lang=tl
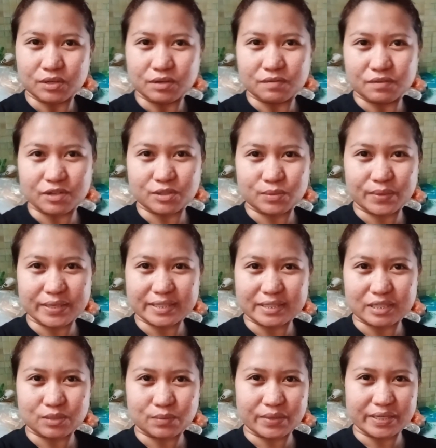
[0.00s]
for
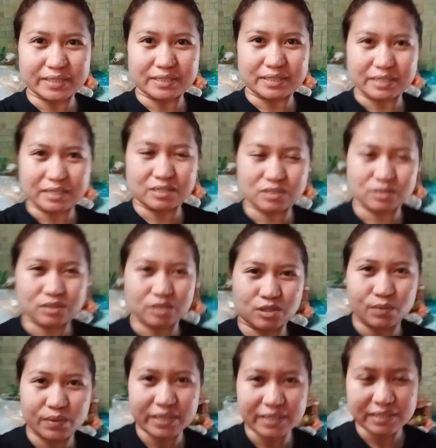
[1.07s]
2020. So, sa
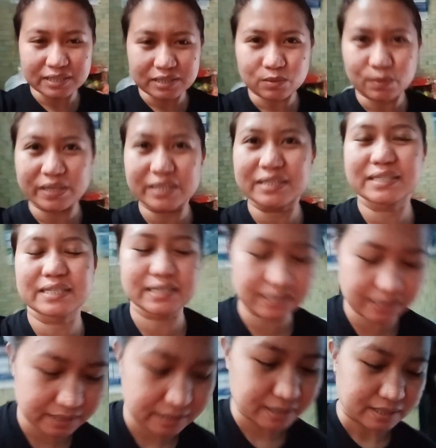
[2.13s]
20,
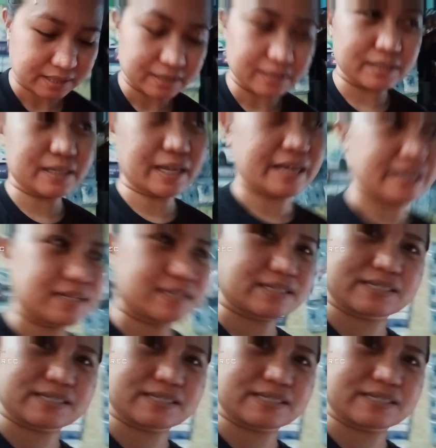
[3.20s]
20 days,